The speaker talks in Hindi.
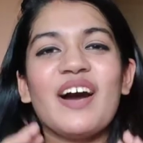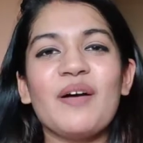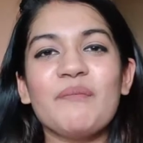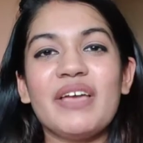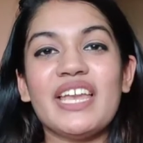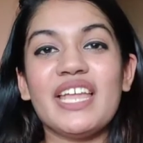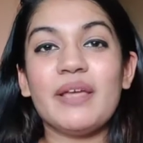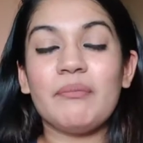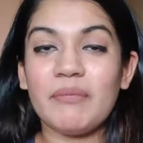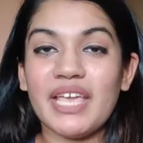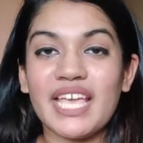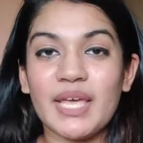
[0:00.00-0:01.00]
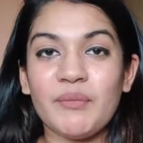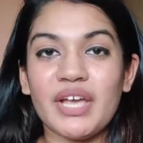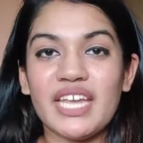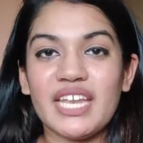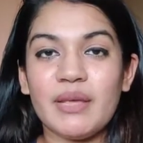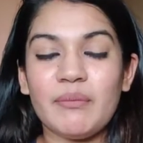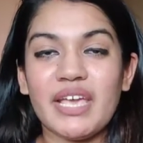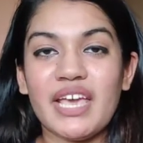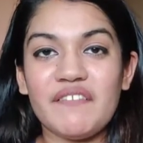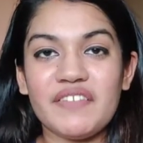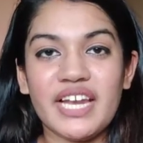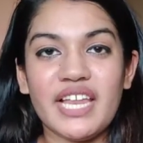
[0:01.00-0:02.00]
और मैंने मई के महीने में
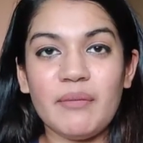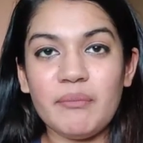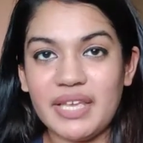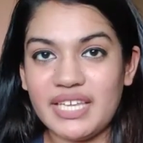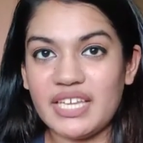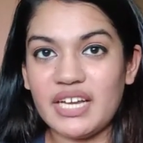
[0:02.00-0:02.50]
एवरीडे मे